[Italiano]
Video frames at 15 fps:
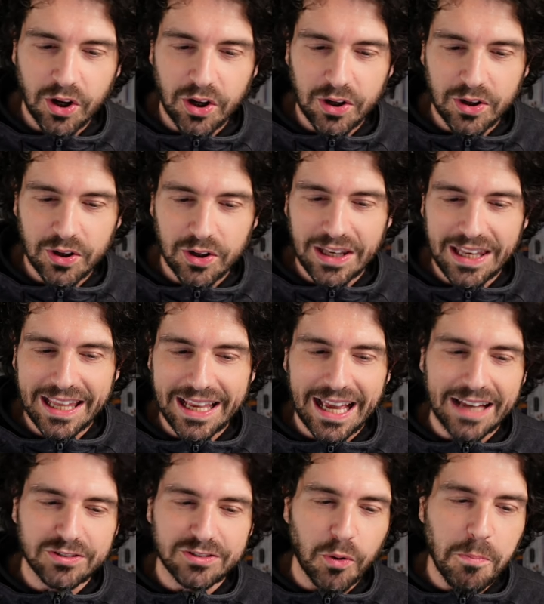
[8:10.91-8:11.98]
eh,
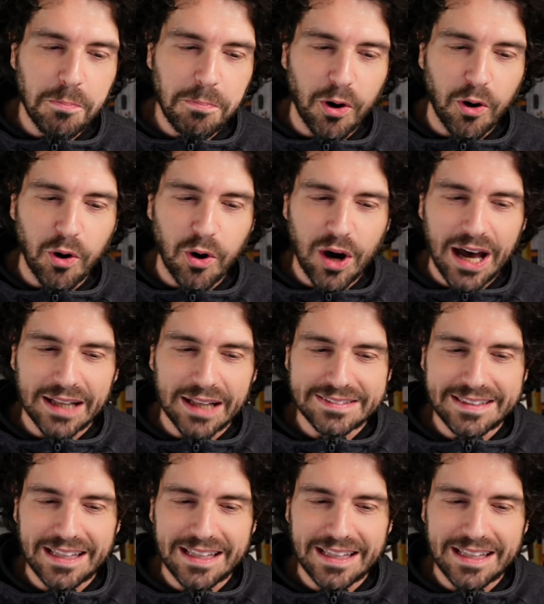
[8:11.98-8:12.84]
legato un po' a